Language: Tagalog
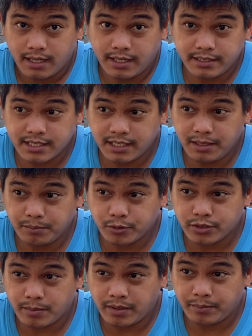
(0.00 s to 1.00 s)
Ah, isa din po
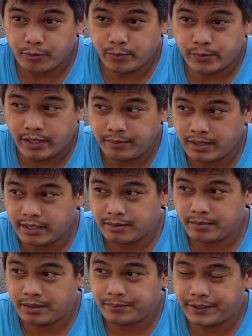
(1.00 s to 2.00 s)
sa mga problema ng mga